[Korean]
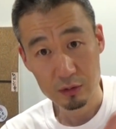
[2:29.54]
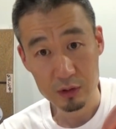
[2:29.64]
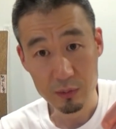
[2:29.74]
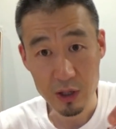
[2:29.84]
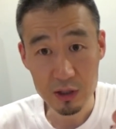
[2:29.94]

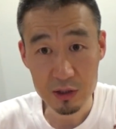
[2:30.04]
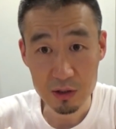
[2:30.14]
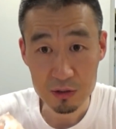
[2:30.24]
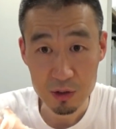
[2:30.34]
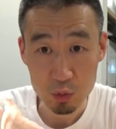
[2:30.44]
이제 메인이
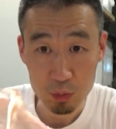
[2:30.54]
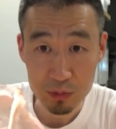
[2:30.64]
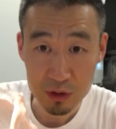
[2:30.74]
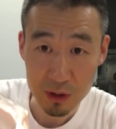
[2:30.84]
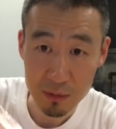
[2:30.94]
되는 이제
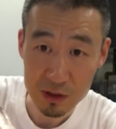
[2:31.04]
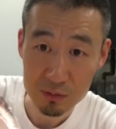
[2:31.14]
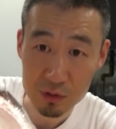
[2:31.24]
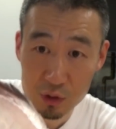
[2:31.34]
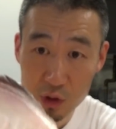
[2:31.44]
도미 제가
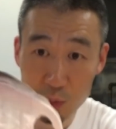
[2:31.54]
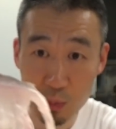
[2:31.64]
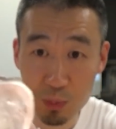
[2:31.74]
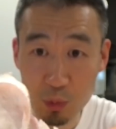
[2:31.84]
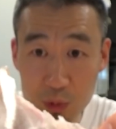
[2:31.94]
말씀드렸 도미,
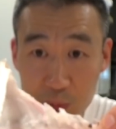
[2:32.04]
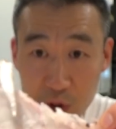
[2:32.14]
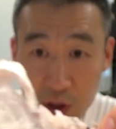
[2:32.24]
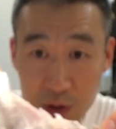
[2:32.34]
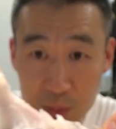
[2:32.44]
도미
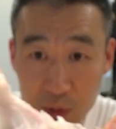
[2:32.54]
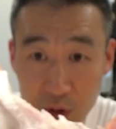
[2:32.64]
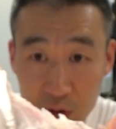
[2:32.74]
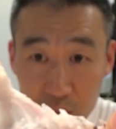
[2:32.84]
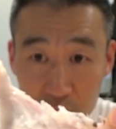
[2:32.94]
뼈예요
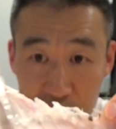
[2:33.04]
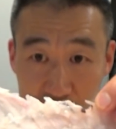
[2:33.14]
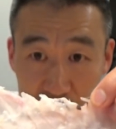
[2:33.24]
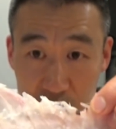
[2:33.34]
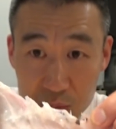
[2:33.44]

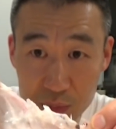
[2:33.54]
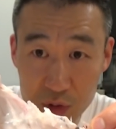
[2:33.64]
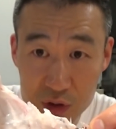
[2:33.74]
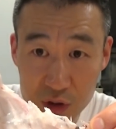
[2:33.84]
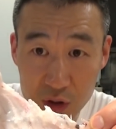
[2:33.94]
뼈오롯이하고 나온 뼈
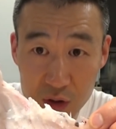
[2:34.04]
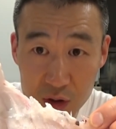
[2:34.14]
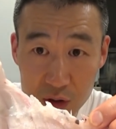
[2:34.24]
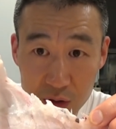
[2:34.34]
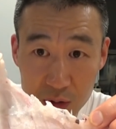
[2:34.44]
있죠
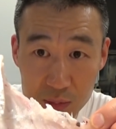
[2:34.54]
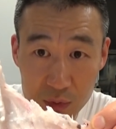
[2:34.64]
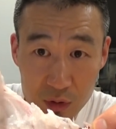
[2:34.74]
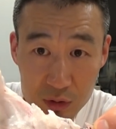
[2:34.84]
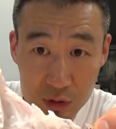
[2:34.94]

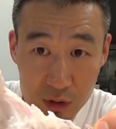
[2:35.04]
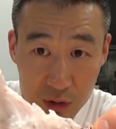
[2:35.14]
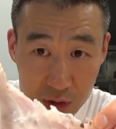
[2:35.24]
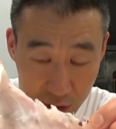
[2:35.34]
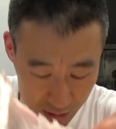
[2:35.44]
뼈를
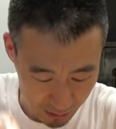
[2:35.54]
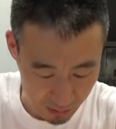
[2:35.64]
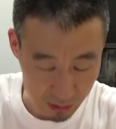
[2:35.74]
네,